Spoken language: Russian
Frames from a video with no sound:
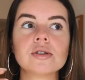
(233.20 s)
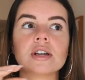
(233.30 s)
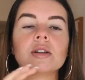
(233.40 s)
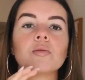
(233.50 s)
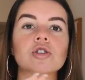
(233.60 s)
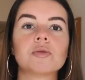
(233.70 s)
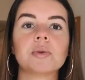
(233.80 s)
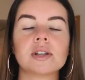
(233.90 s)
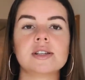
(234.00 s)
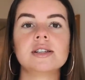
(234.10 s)
это может
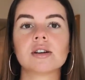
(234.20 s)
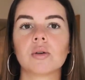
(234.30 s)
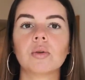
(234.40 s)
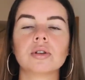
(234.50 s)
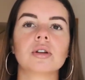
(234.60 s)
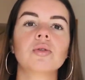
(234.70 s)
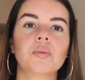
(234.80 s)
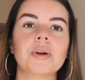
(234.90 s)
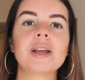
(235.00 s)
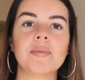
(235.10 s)
приносить какую-то, ну,
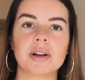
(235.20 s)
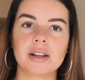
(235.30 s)
прибыль,